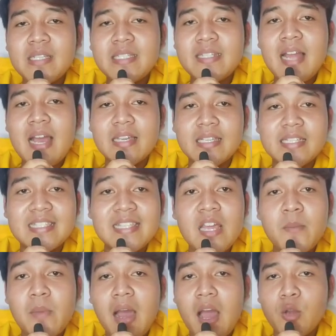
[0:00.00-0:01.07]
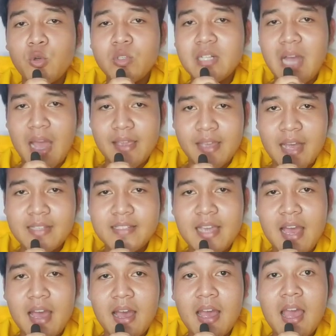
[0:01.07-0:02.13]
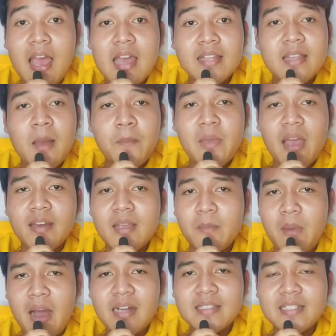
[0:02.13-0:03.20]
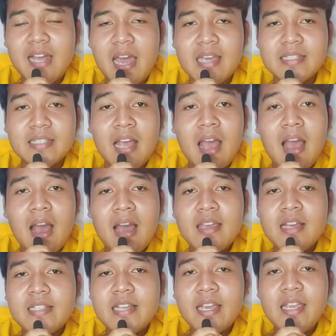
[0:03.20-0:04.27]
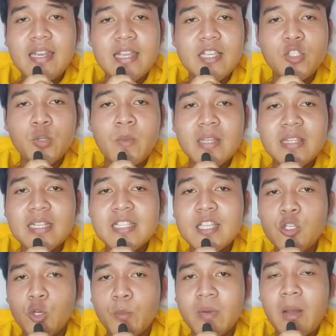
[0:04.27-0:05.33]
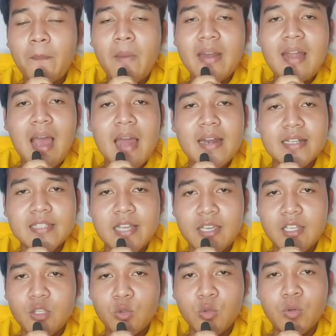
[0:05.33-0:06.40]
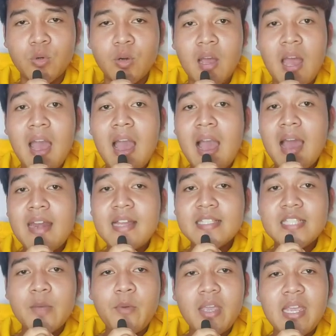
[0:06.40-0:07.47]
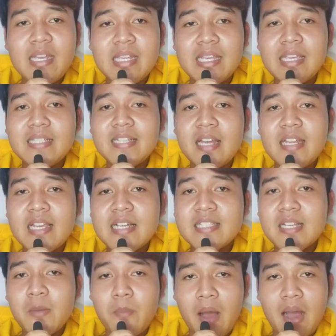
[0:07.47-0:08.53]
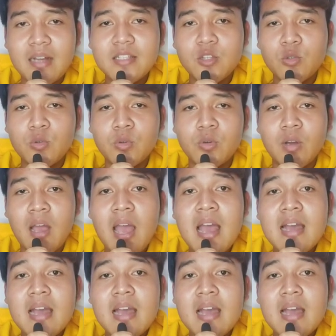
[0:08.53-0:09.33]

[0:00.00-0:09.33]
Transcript: masih nangis dan mengadu ke ayahnya. Tapi aneh banget guys, ayahnya ini cuma tersenyum kepada anaknya itu. Anak cewek ini jadi kesel banget tuh.